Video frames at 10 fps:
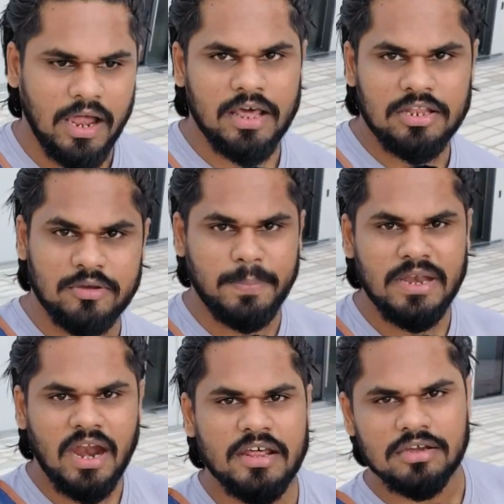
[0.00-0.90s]
ஆனால் அதுக்கு
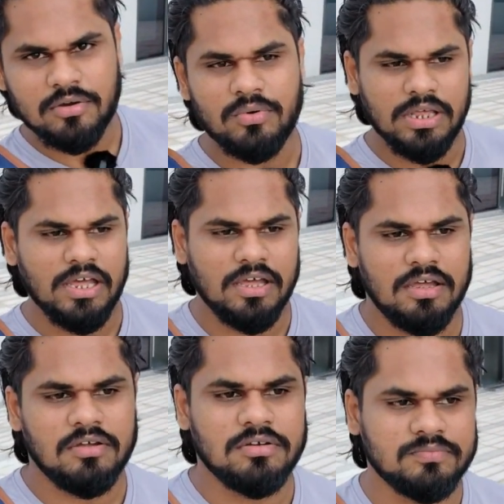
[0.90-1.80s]
பின்னாடி இருக்கக்கூடிய
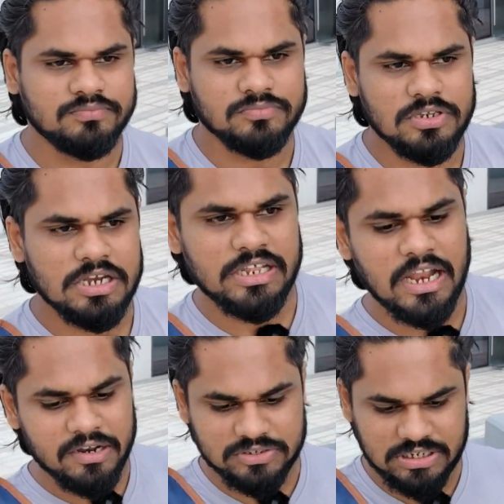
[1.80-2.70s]

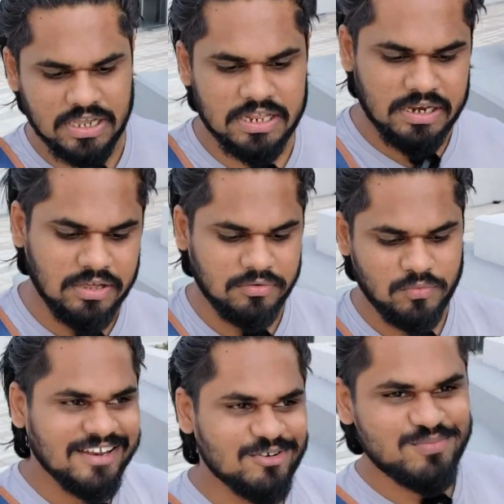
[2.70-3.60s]
டீட்டெயிலான விஷயங்கள் என்ன
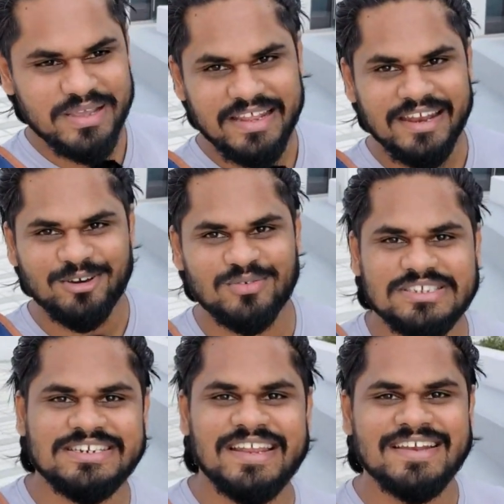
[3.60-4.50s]
இல்லை உண்மையிலேயே எனக்கு ஒரு
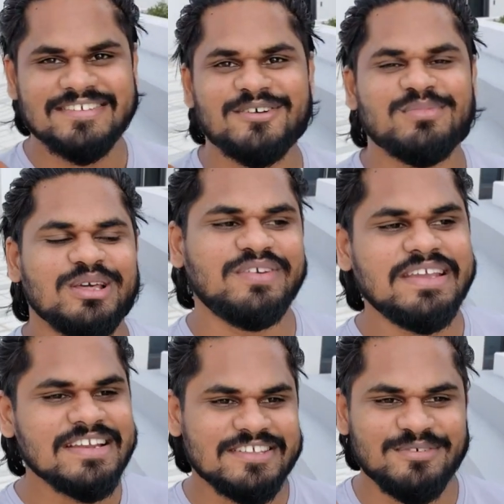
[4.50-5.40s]
வெஜிடேரியனிசம் இல்லை
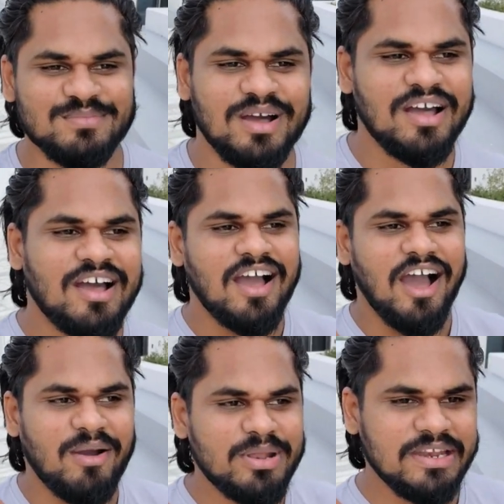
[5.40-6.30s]
வீகனிசம்
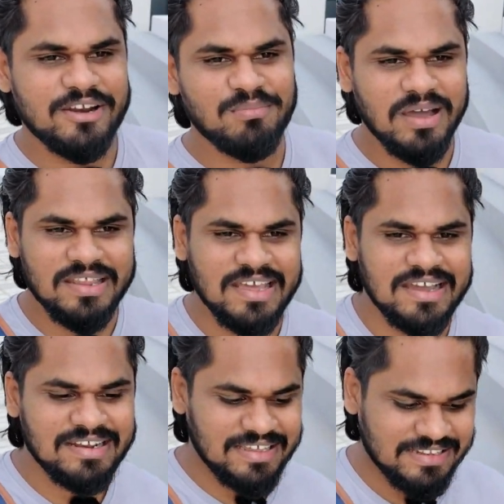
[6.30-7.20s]
அப்படின்ற
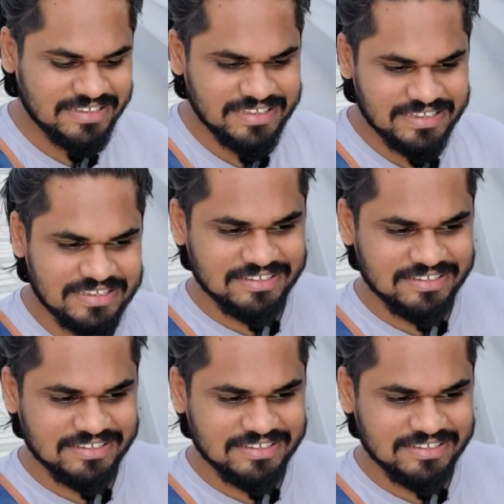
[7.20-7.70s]
மாதிரியான இதுக்கு